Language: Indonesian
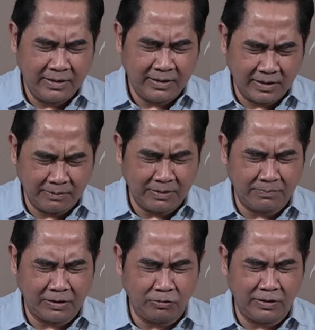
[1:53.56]
Dalam
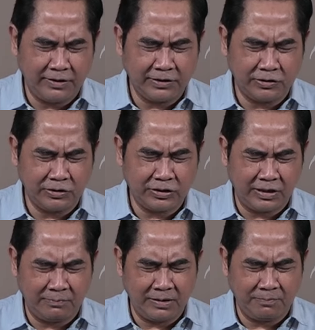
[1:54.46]
nama Tuhan Yesus
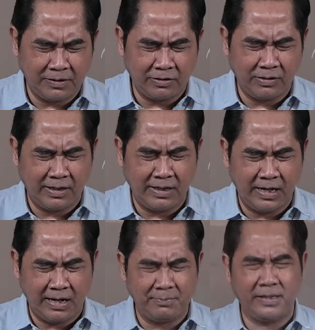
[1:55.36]
kami berdoa.
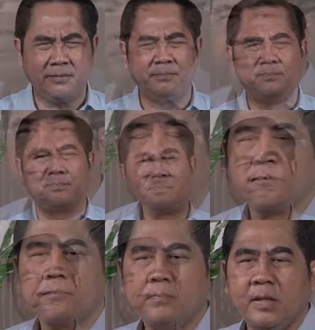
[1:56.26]
Amin.
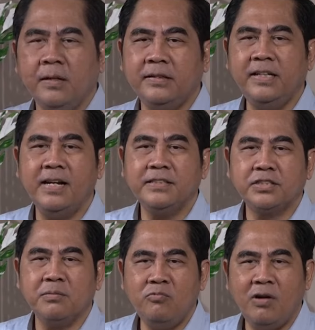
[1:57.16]
Tidak
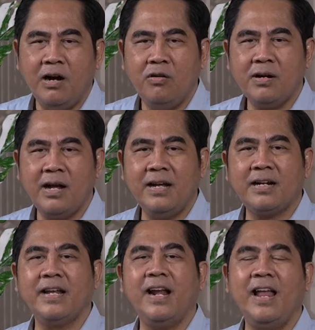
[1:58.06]
semua orang
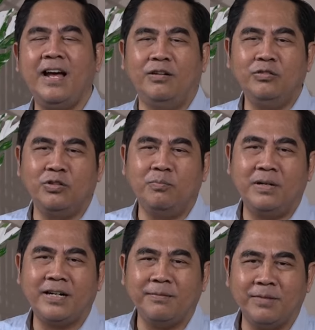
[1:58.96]
rela untuk
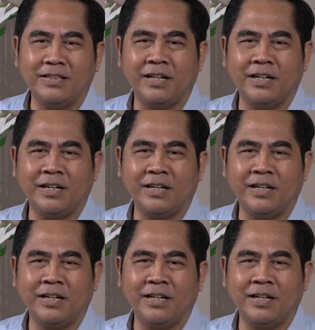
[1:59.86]
menerima